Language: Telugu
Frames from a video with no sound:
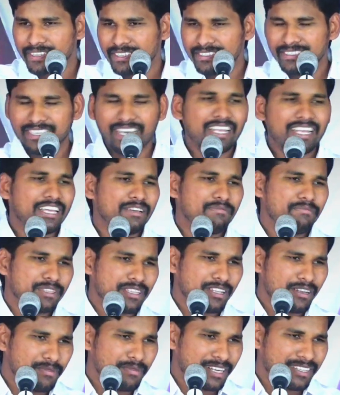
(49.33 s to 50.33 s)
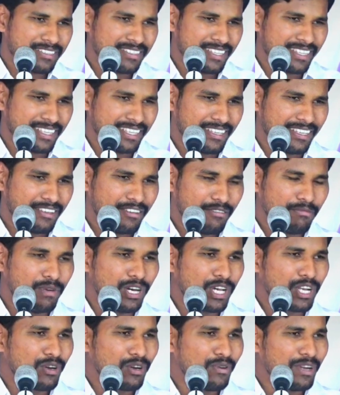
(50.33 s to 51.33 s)
చాలా ఇబ్బందులు పడుతుంది
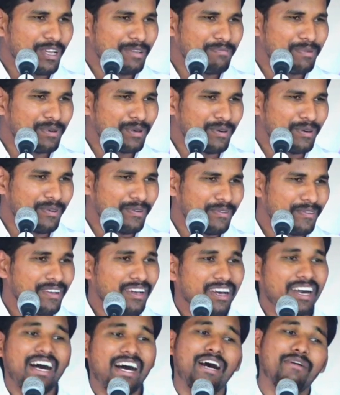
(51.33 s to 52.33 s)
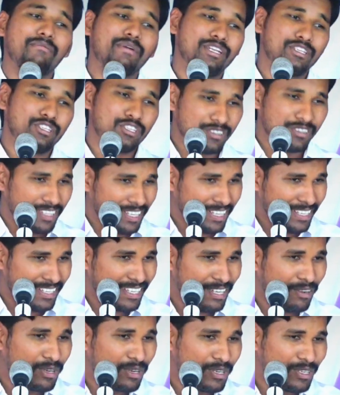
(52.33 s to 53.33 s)
మరోవైపు ఆ మనిషి ఉంది
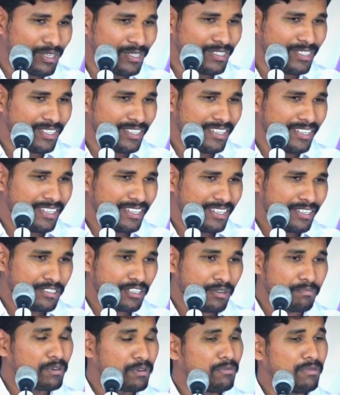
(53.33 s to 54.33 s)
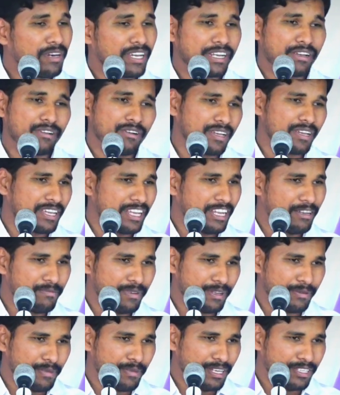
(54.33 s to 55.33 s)
ఎవరు తప్పుడు మార్గంలోకి
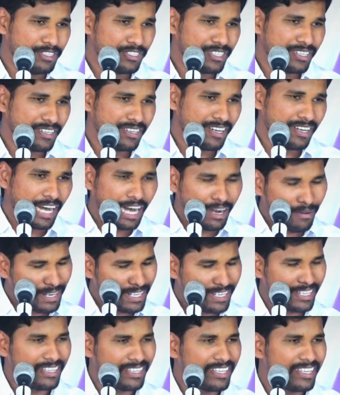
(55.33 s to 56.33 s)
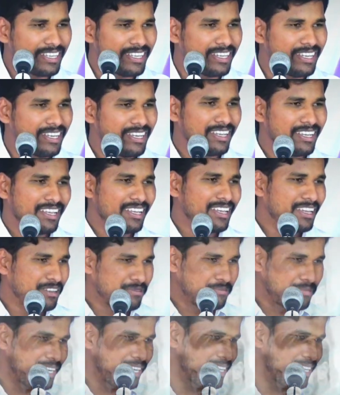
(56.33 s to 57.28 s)
వెళ్ళిపోయిన మనిషి ఆమంటది మా